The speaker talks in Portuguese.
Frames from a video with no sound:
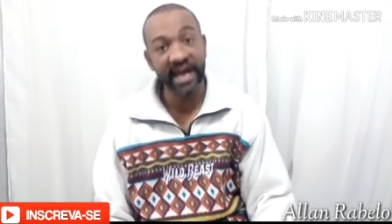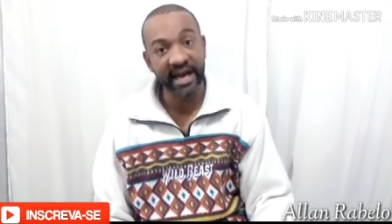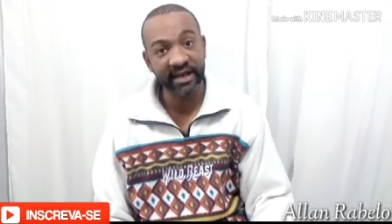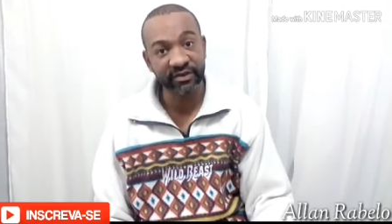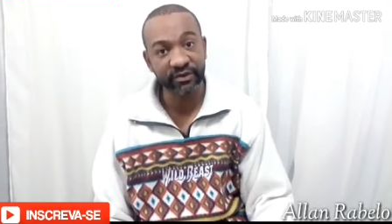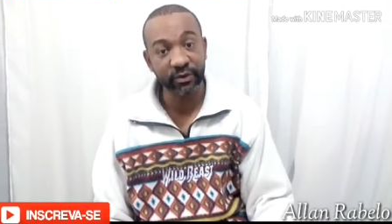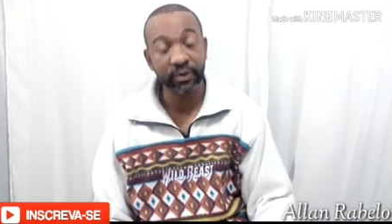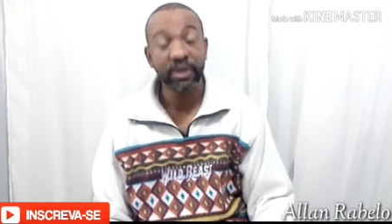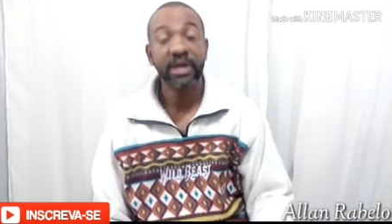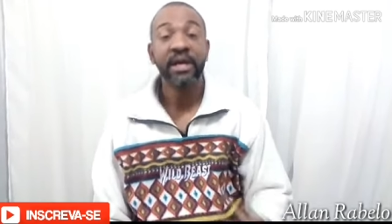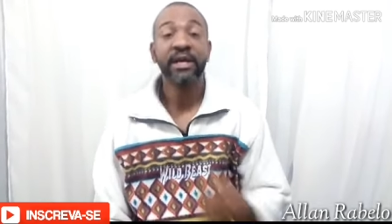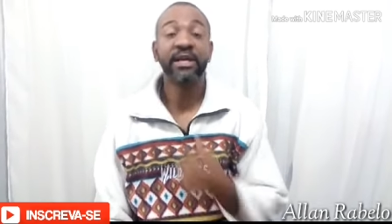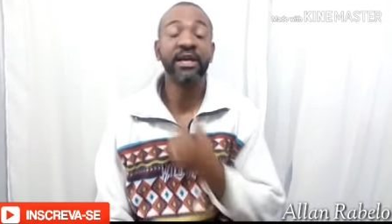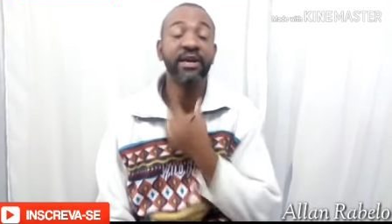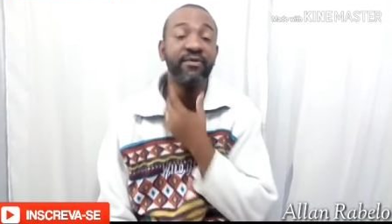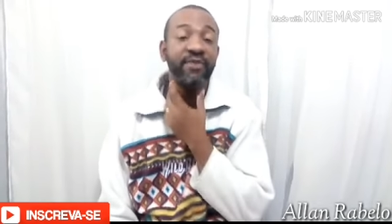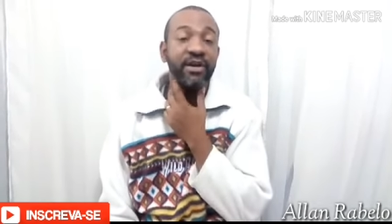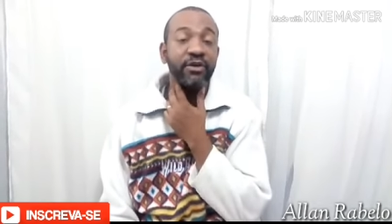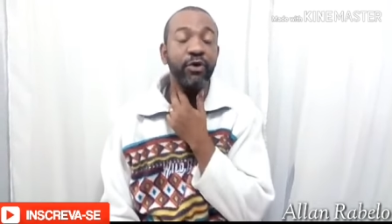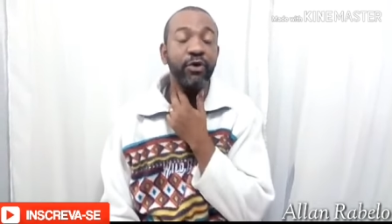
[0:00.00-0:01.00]
O
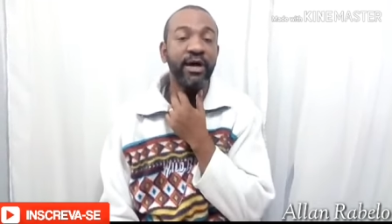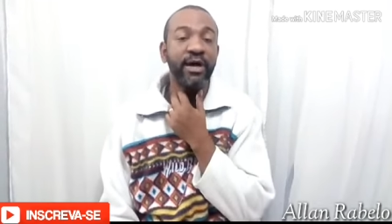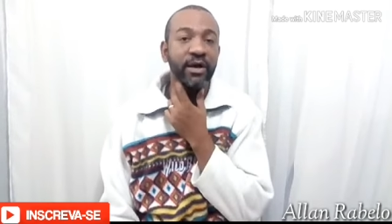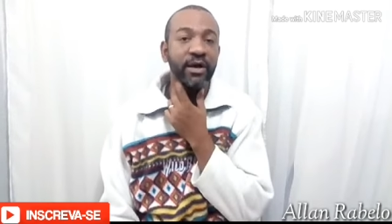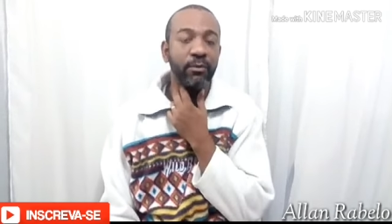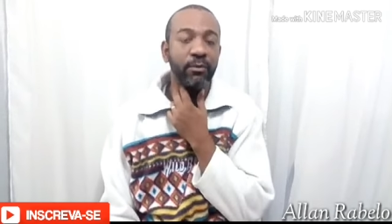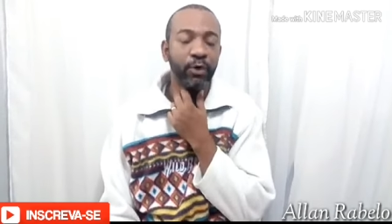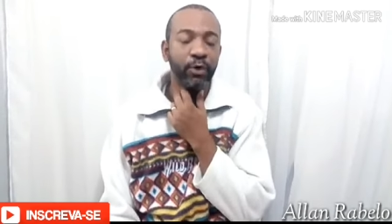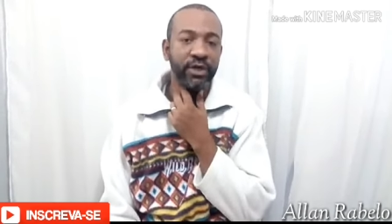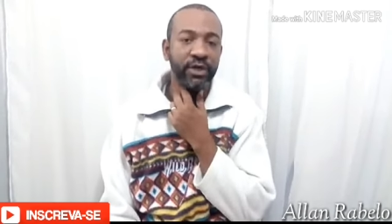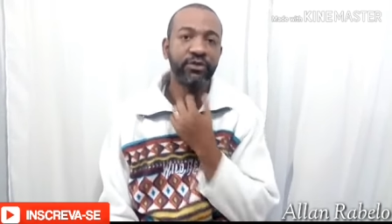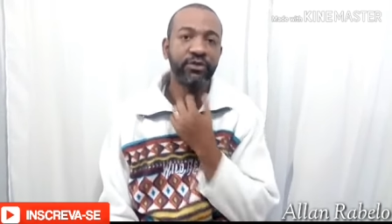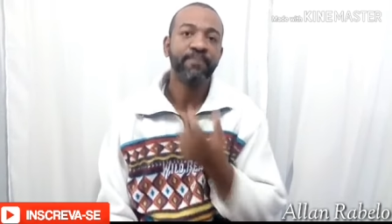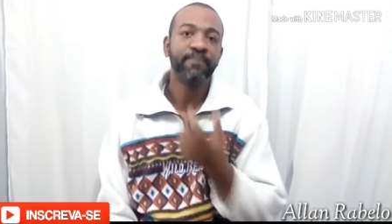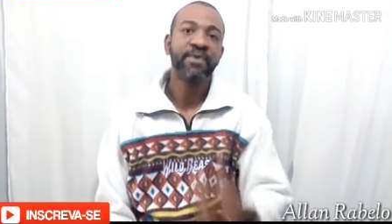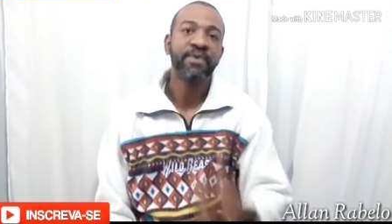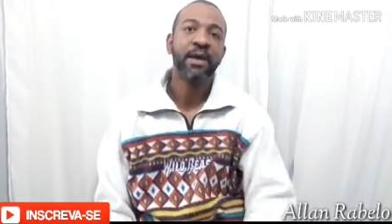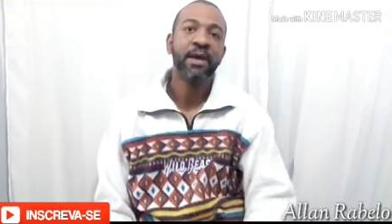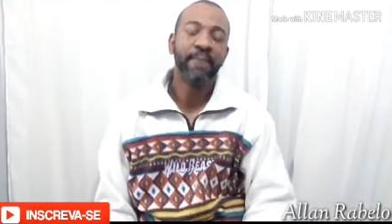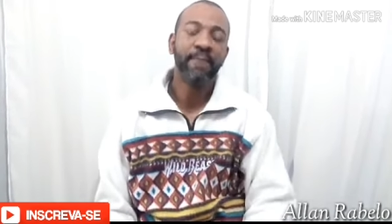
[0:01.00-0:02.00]
Gerson, que vem jogando
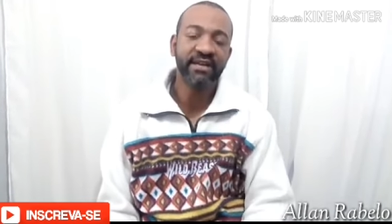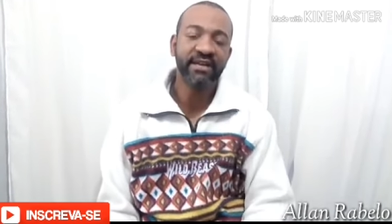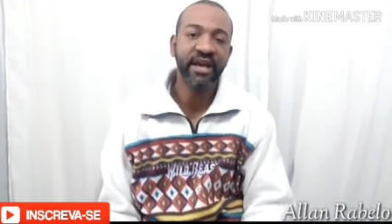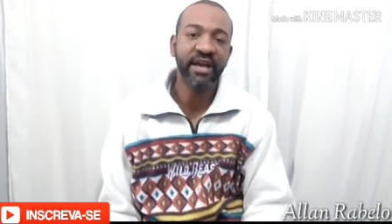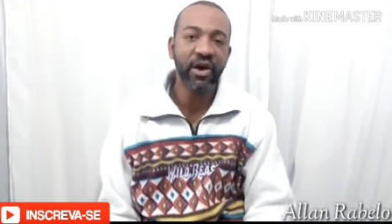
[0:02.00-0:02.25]
muito.